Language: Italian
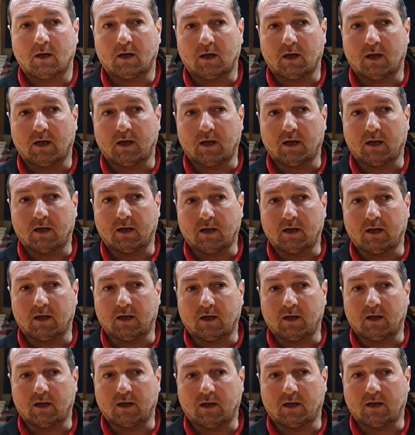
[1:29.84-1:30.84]

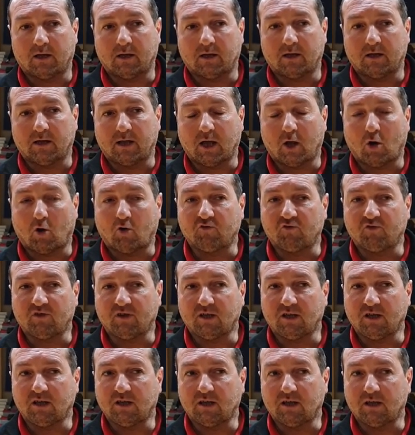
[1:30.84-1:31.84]
Eh, e,
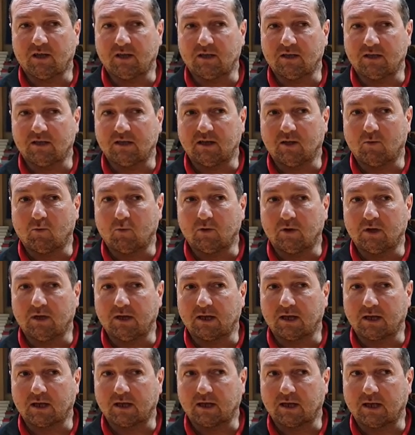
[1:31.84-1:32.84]
oggi devo
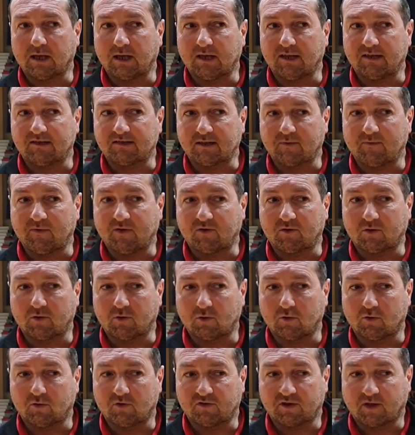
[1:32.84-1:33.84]
dire che si è,
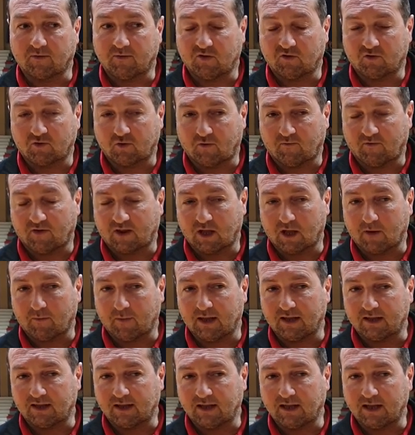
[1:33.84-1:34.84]
visto, si è visto
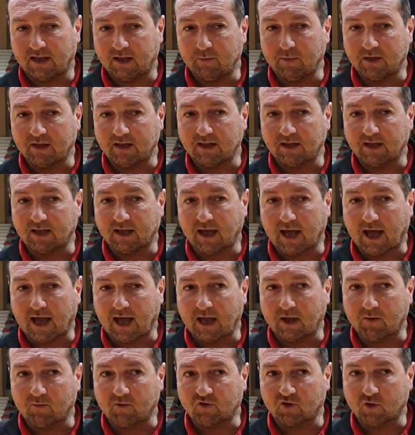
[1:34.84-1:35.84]
effettivamente i limiti che ha
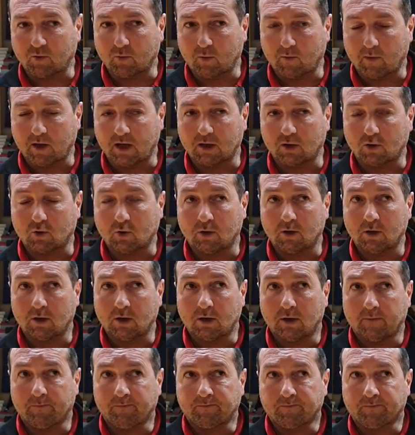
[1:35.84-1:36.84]
in questo momento,
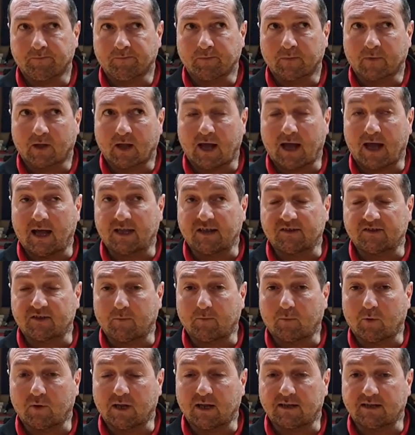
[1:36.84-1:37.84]
anche se
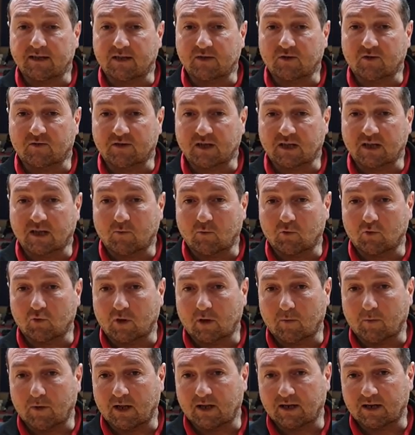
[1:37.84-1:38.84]
poi nel terzo set ha avuto
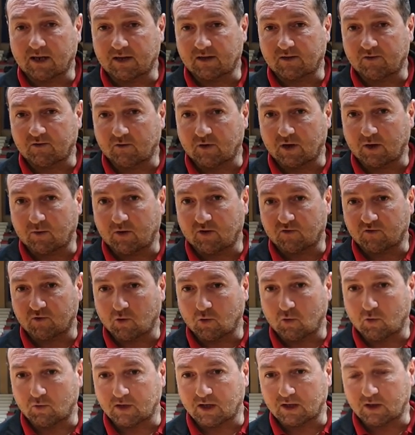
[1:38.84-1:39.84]
una bella reazione, quindi
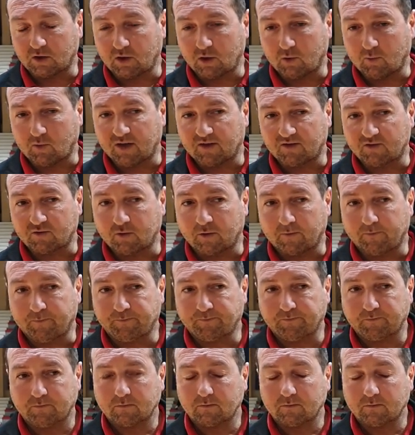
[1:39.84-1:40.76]
sono contento di questo.